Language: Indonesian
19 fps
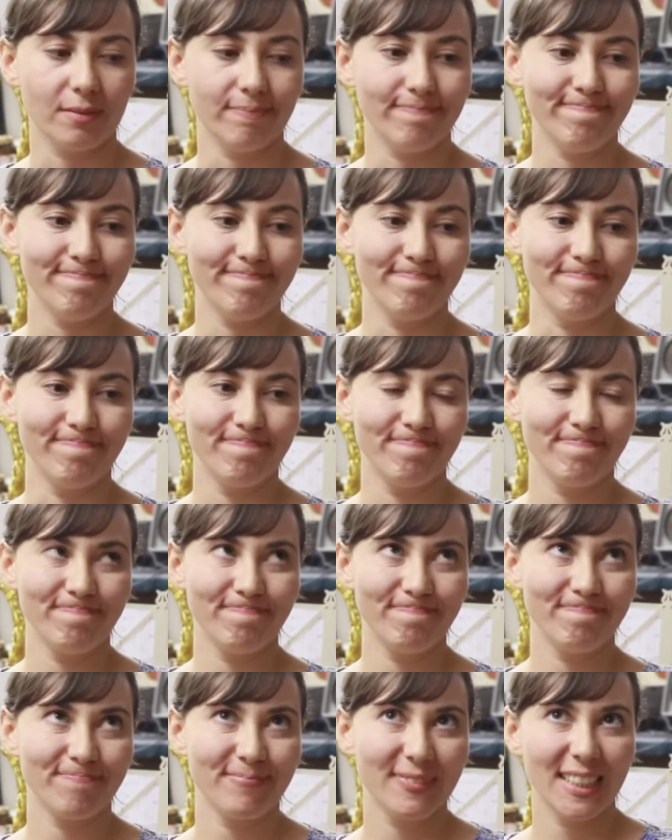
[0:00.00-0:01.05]
hmm.
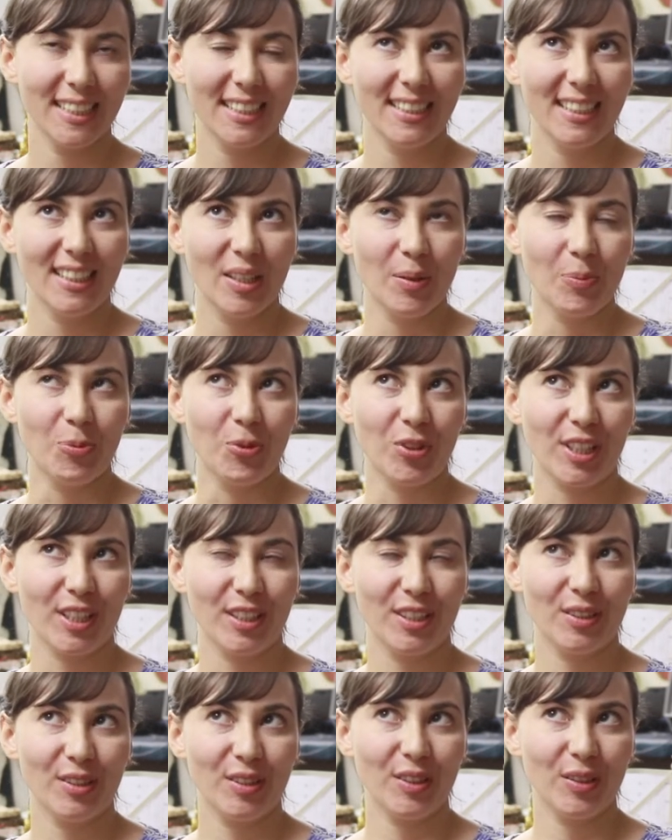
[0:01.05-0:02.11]

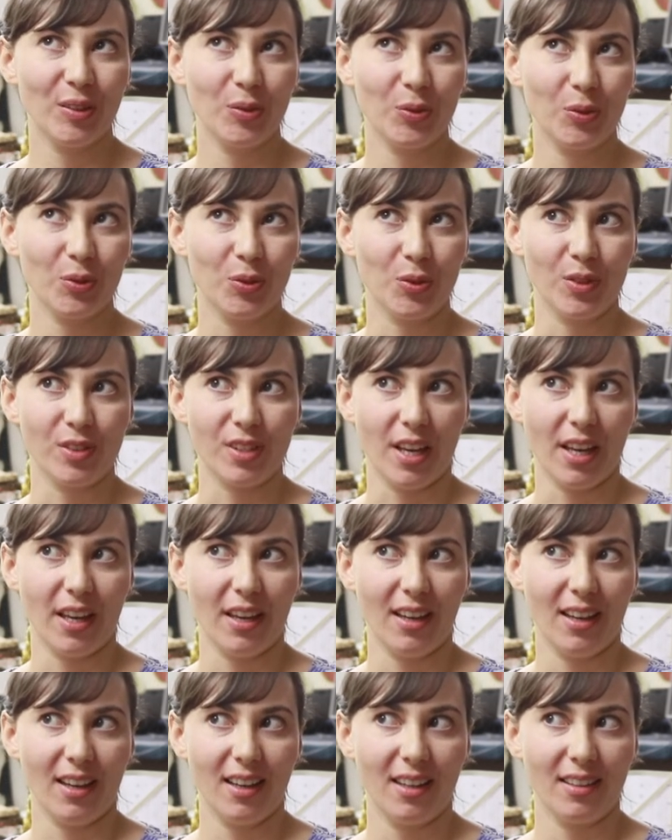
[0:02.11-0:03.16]
mungkin untuk
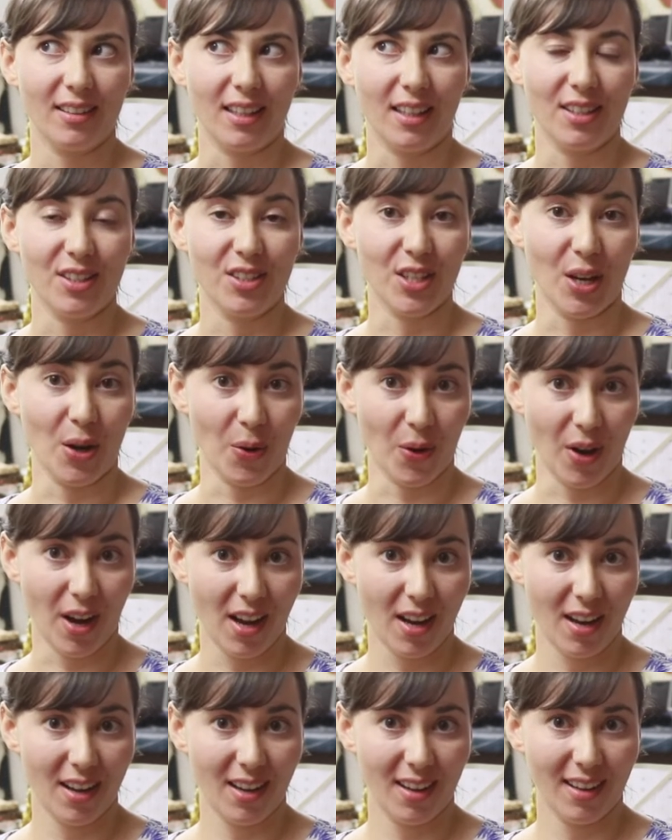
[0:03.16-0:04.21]
saya tari Jawa